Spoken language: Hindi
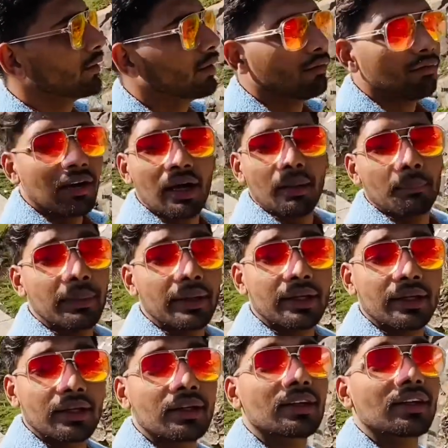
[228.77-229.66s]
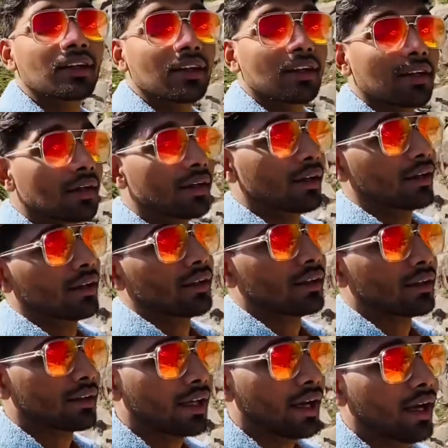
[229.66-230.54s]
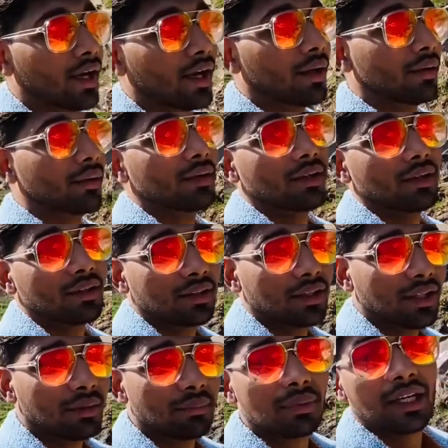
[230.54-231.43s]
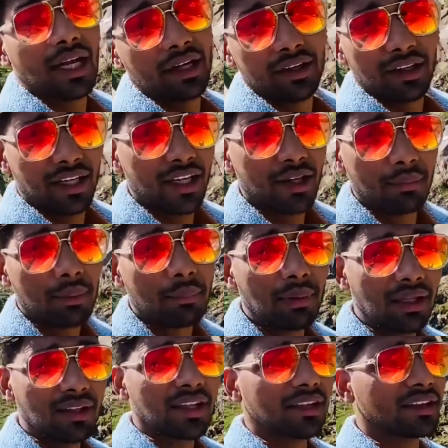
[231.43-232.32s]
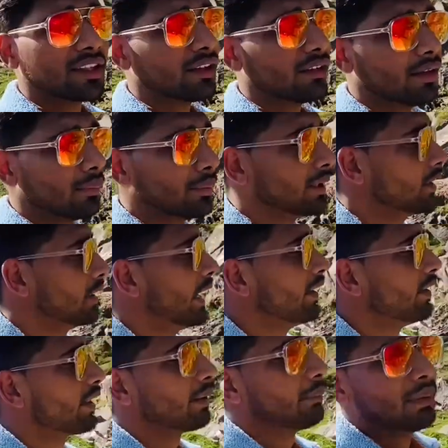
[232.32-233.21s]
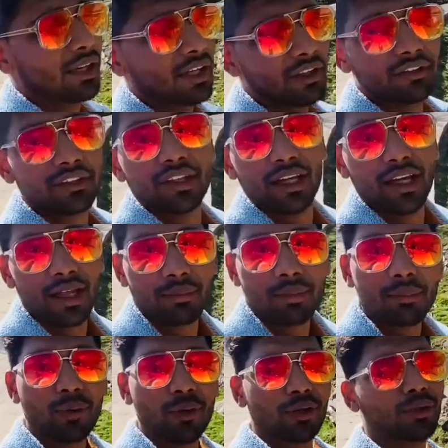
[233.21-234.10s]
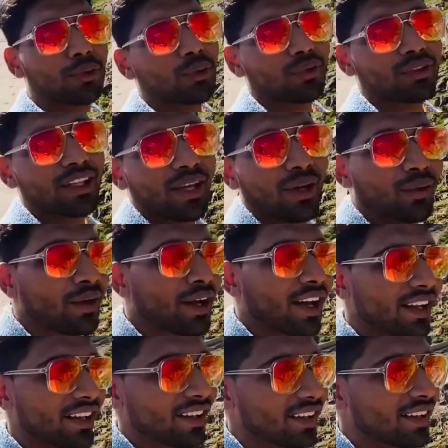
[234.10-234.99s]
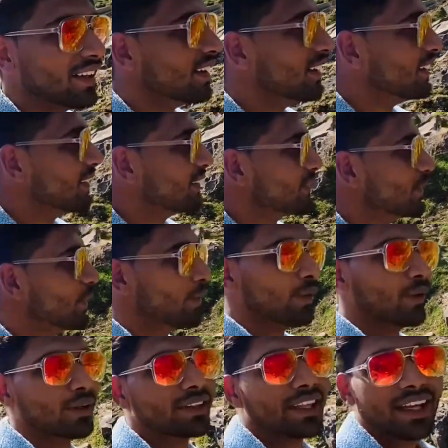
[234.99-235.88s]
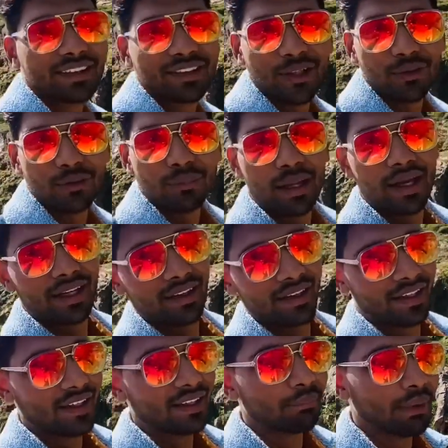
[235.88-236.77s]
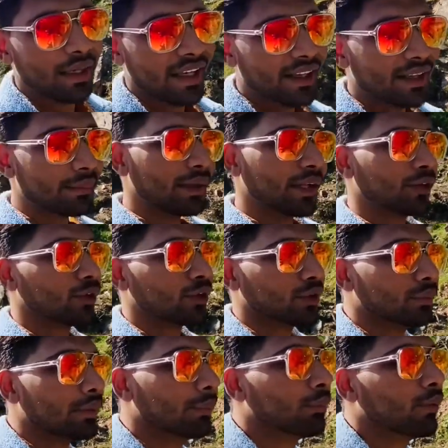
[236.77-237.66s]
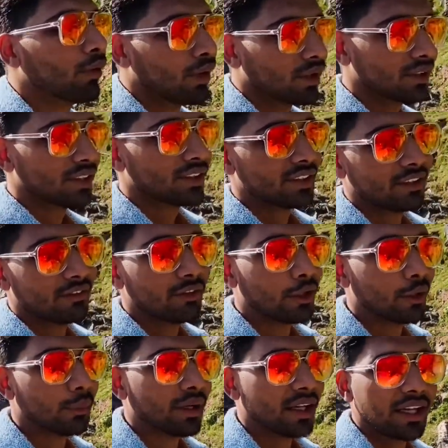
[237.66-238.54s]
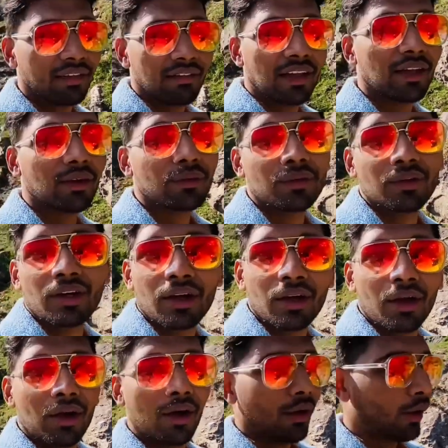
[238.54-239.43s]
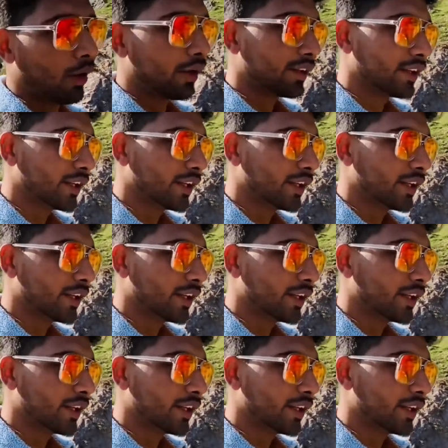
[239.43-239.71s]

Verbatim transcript: वहाँ पे क्या अगर एंट्री हमें मिल जाती है वहाँ पे एंट्री मिलनी चाहिए यार मैं बहुत दूर से आया हूँ यार तो देखता हूँ मैं एंट्री मिलेगी मेरे को तो मैं बहुत अच्छी वीडियो बनाने वाला हूँ और ये